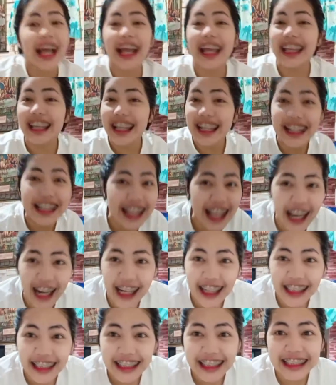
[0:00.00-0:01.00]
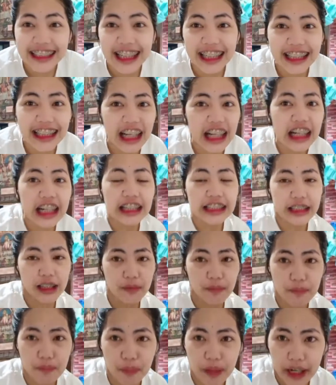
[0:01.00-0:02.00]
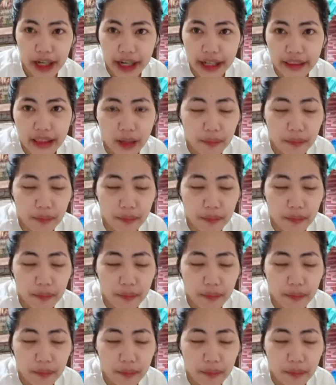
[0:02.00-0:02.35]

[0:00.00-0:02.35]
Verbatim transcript: Ayan lang, ganyan lang kasimple.